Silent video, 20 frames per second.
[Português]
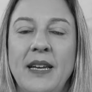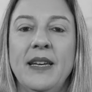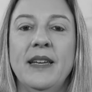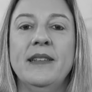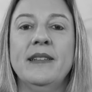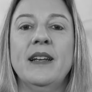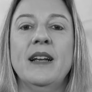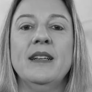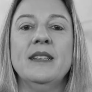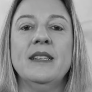
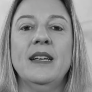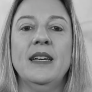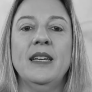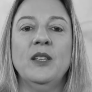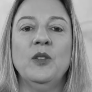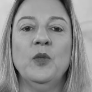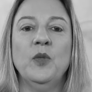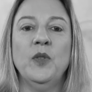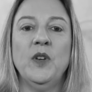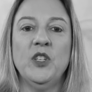e traz
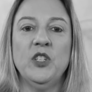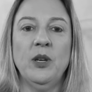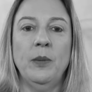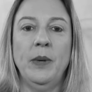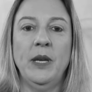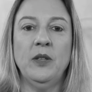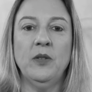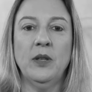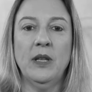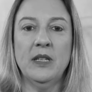ainda o
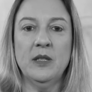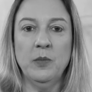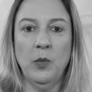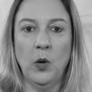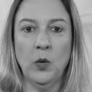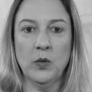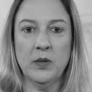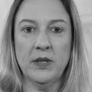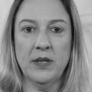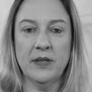fechamento das
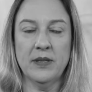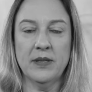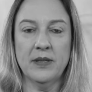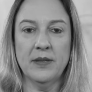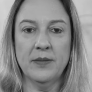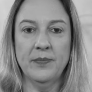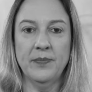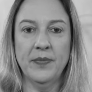bolsas.